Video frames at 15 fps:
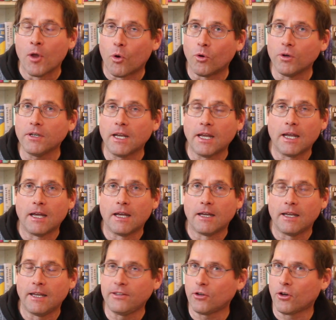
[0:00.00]
und
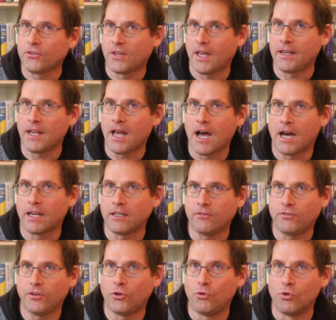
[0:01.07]
ist auch sehr nah an den
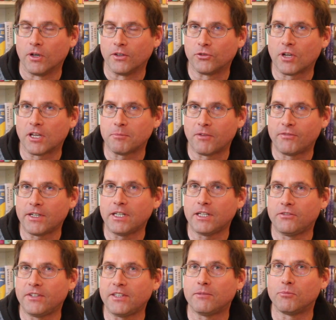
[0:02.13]
Figuren, sodass man
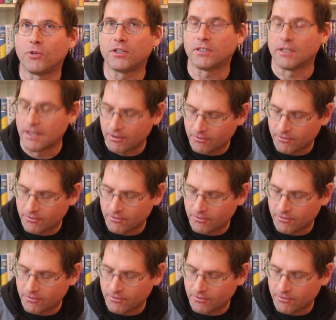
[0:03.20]
wirklich wissen möchte,